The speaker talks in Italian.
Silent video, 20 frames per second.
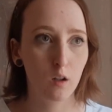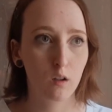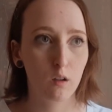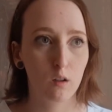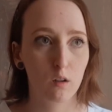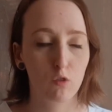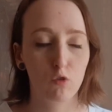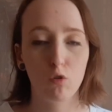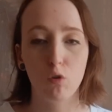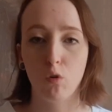
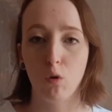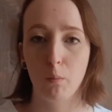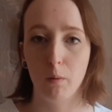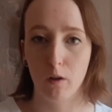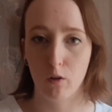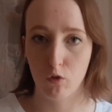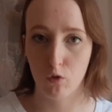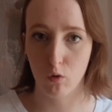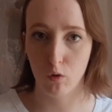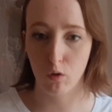eh, giorno per
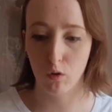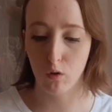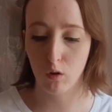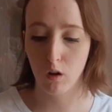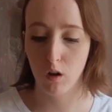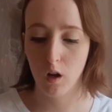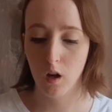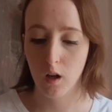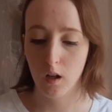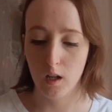giorno
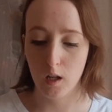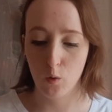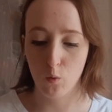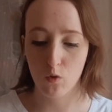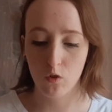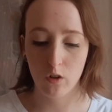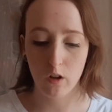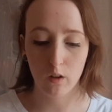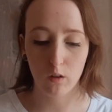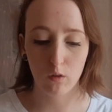in un
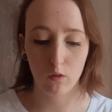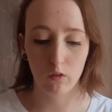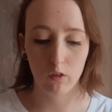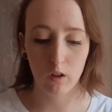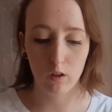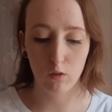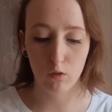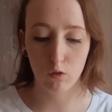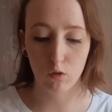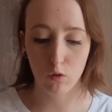certo
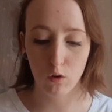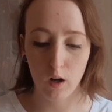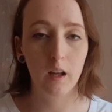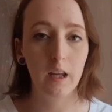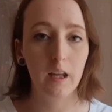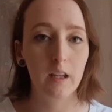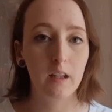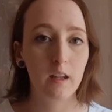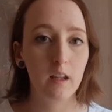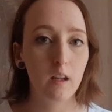senso
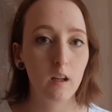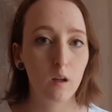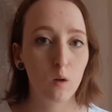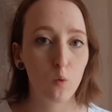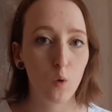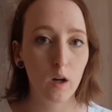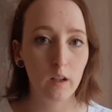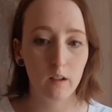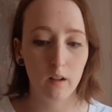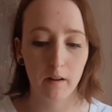e nei
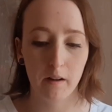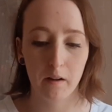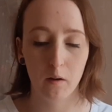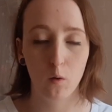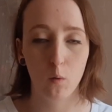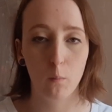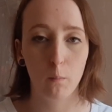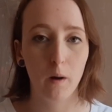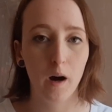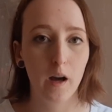riquadri che
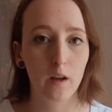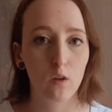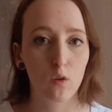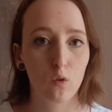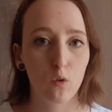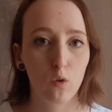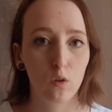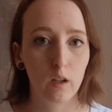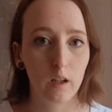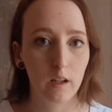
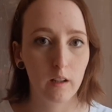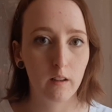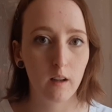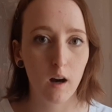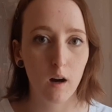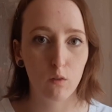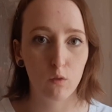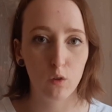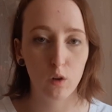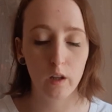compaiono nelle
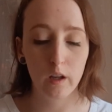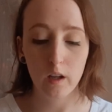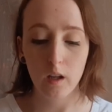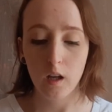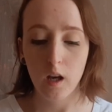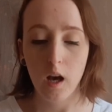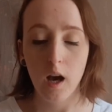tavole